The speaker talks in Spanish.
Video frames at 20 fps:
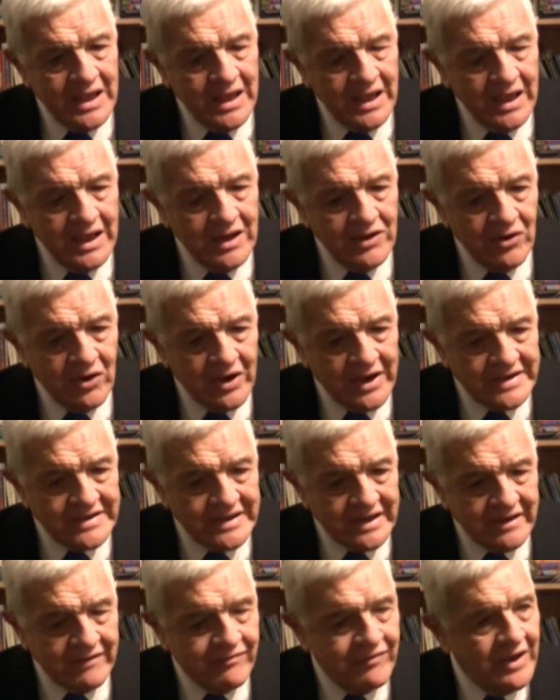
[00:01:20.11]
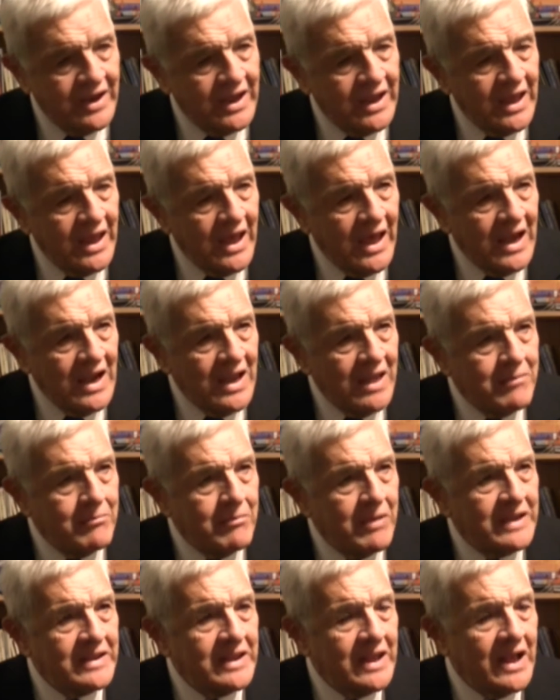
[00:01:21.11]
en lo que se refiere a la
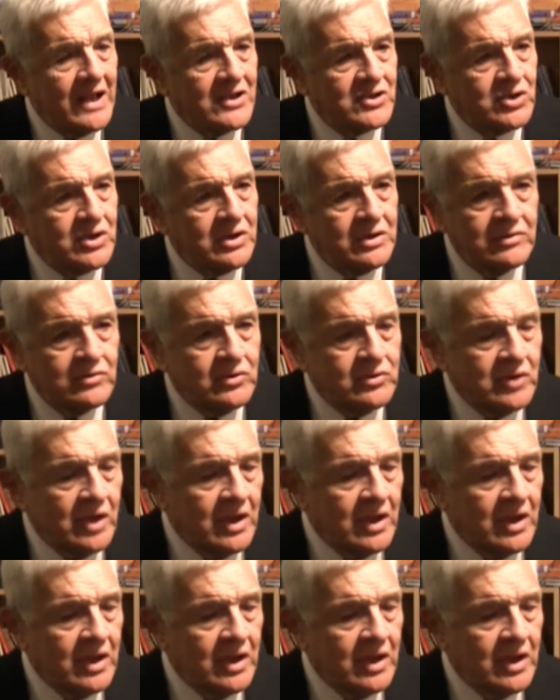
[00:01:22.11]
investigación